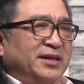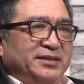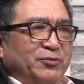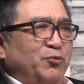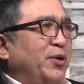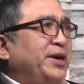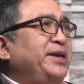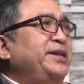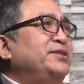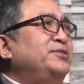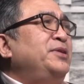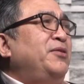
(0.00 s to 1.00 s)
在我看，来
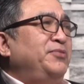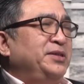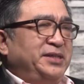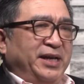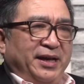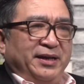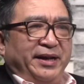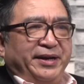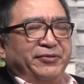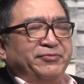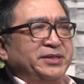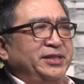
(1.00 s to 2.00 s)
的是浪费钱啊，
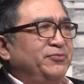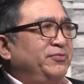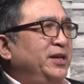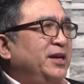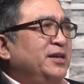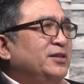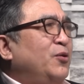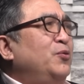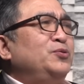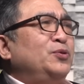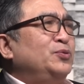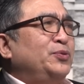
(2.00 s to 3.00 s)
浪费经费，
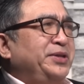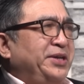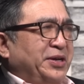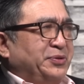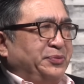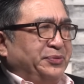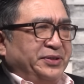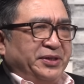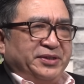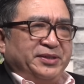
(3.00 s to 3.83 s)
通通都应该取消。